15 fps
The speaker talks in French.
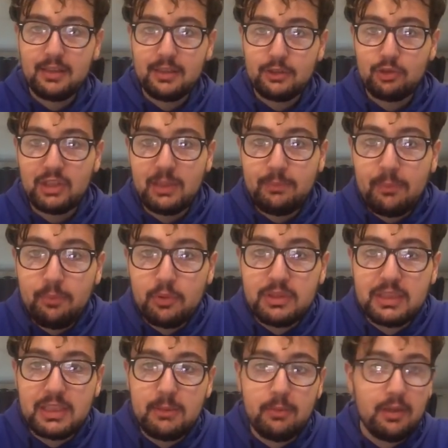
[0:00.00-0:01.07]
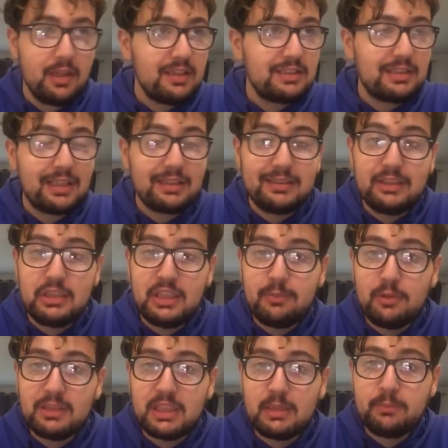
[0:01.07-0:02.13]
Ce n'est pas possible.
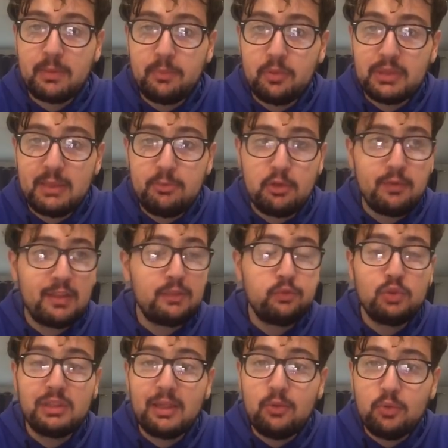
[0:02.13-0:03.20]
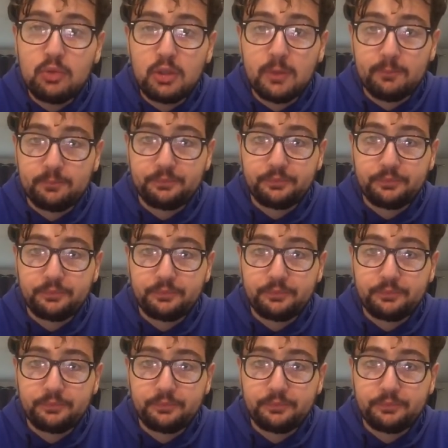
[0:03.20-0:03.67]
Stratégiquement, pas possible. Tu vas te foutre la honte.